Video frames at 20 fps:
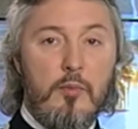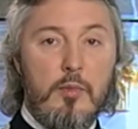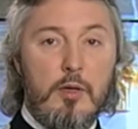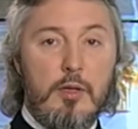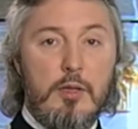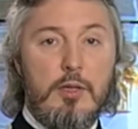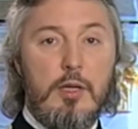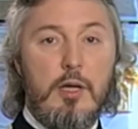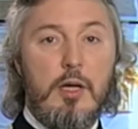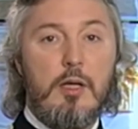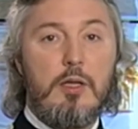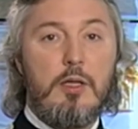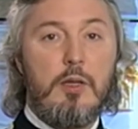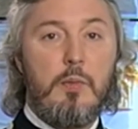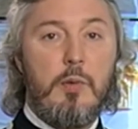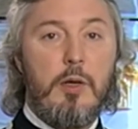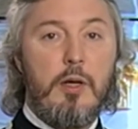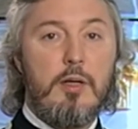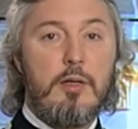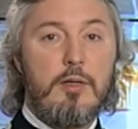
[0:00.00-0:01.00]
где
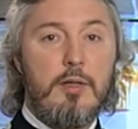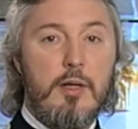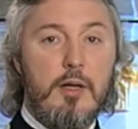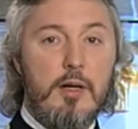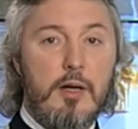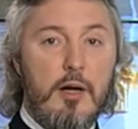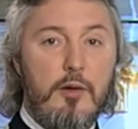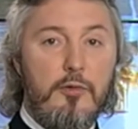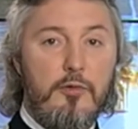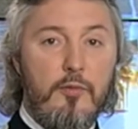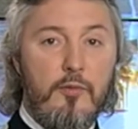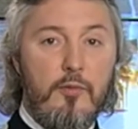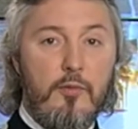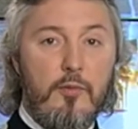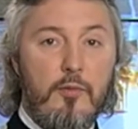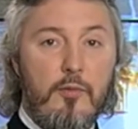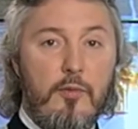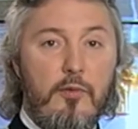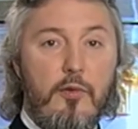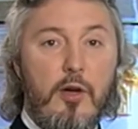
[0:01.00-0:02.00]
теперь церковь
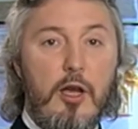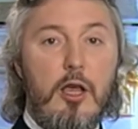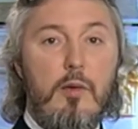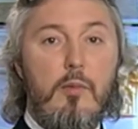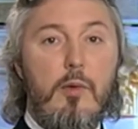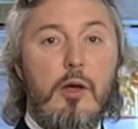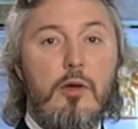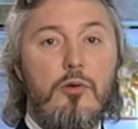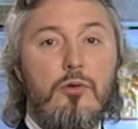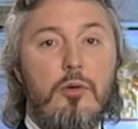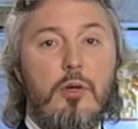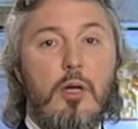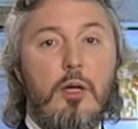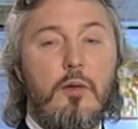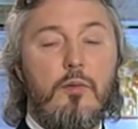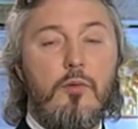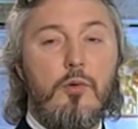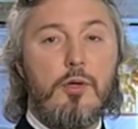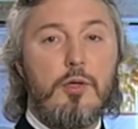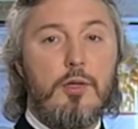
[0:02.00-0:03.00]
во имя
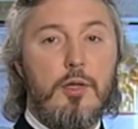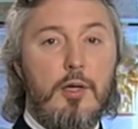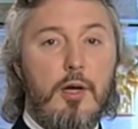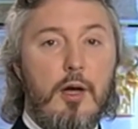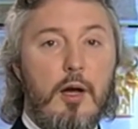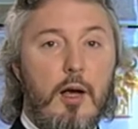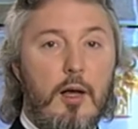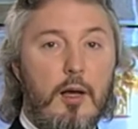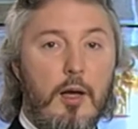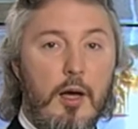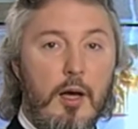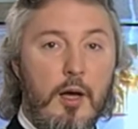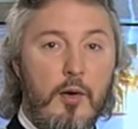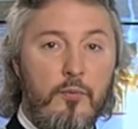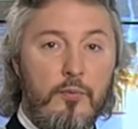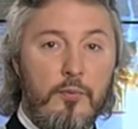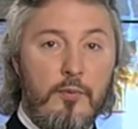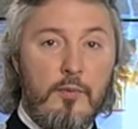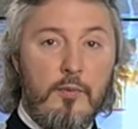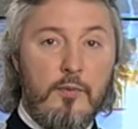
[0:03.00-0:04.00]
чудотворца
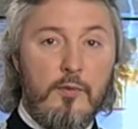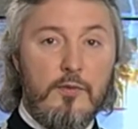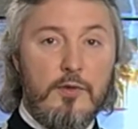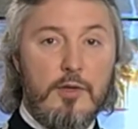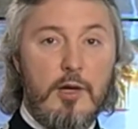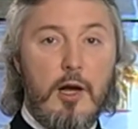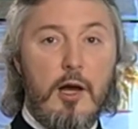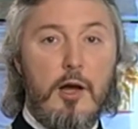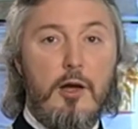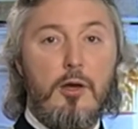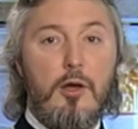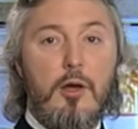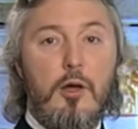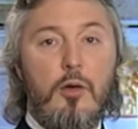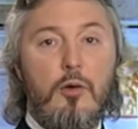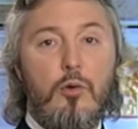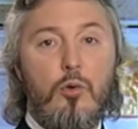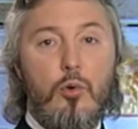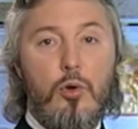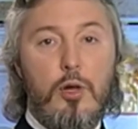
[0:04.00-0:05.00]
Николая, в
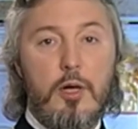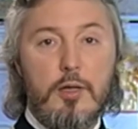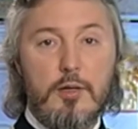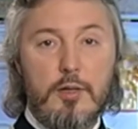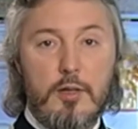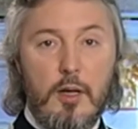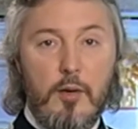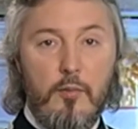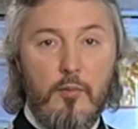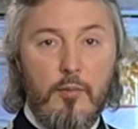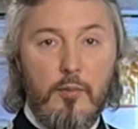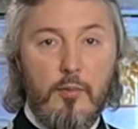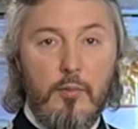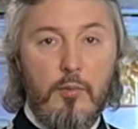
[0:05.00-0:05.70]
селении Тулакса,